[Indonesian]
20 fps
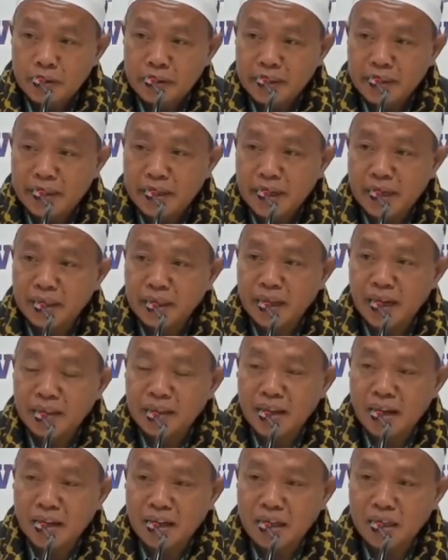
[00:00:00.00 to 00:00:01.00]
ketika
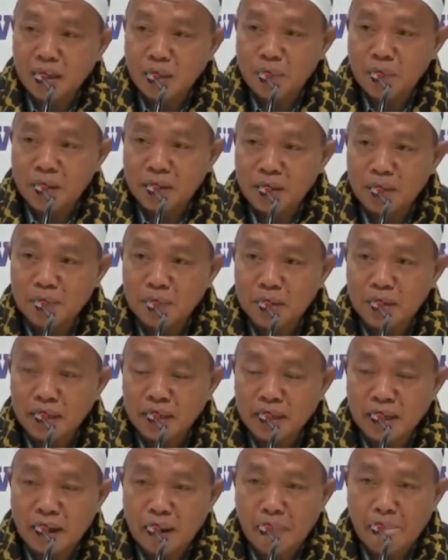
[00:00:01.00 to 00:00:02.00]
dikatakan kepada
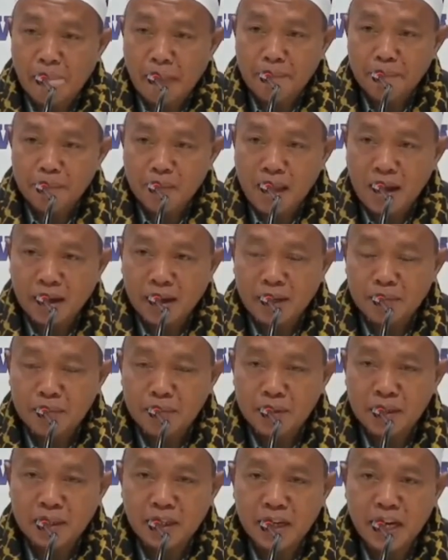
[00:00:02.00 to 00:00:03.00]
mereka agar
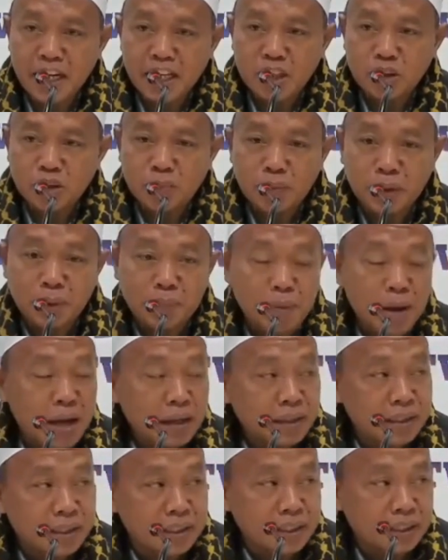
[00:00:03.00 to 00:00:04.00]
mereka itu
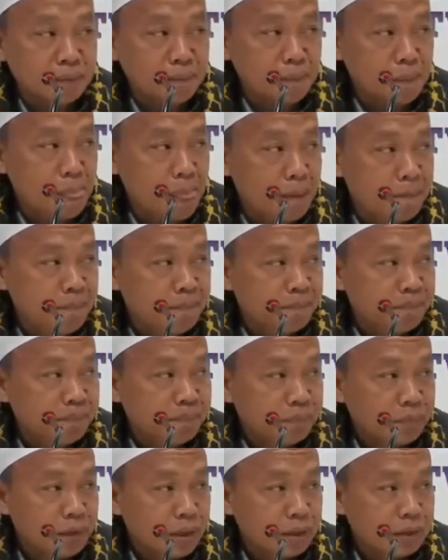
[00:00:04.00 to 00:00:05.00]
berbagi
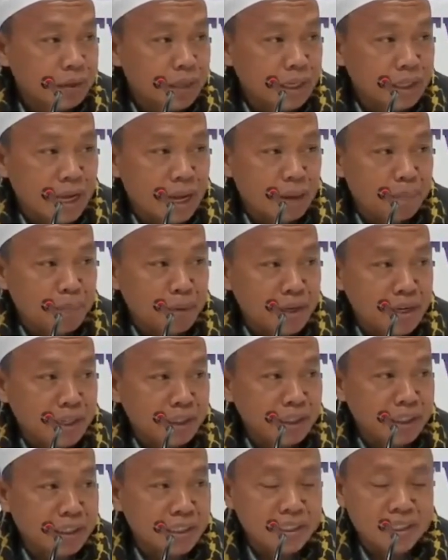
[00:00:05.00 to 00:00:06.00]
dari apa
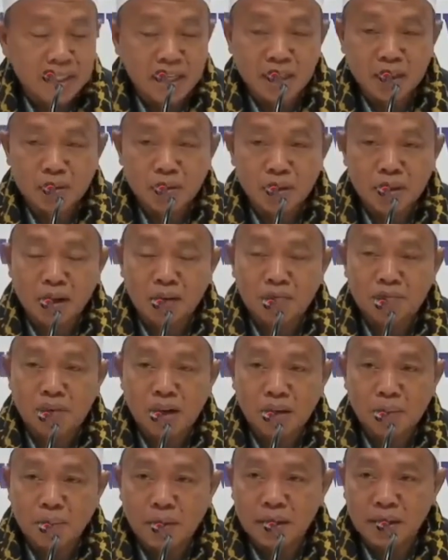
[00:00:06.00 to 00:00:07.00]
yang dirizikan oleh
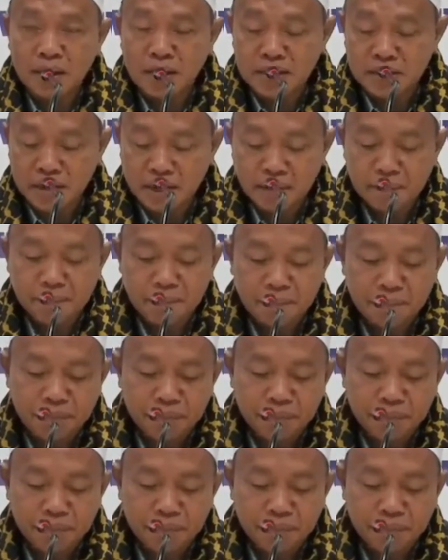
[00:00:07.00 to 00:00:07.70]
Allah kepadanya